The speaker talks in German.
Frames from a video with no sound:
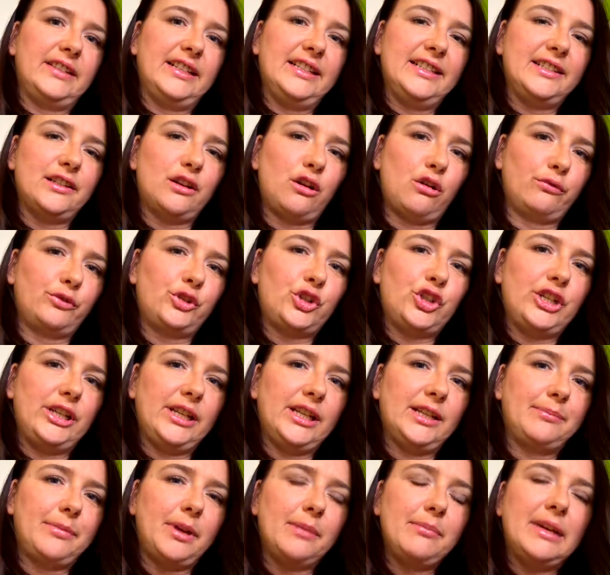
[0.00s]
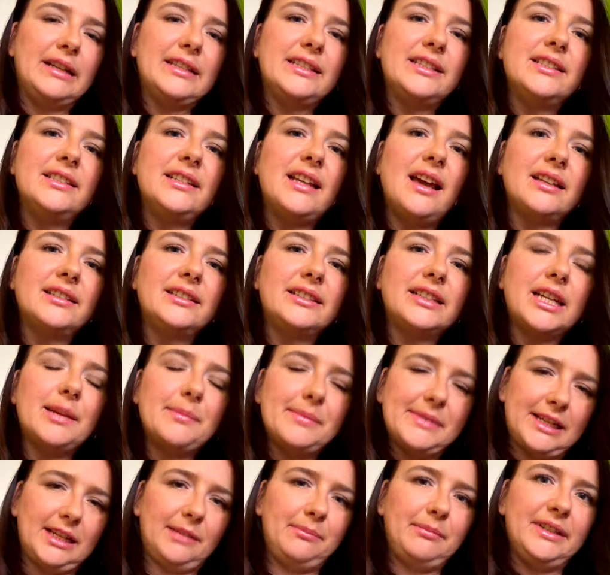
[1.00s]
wenn ich aufstehe. Bei manchen
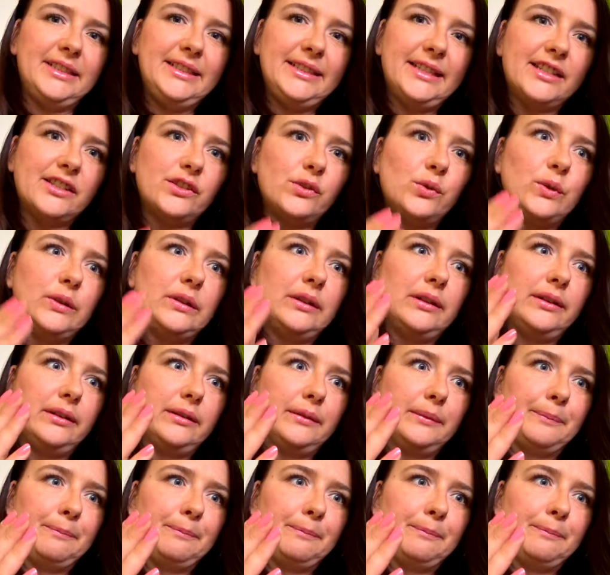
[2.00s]
Nachtcremes hat man ja so ein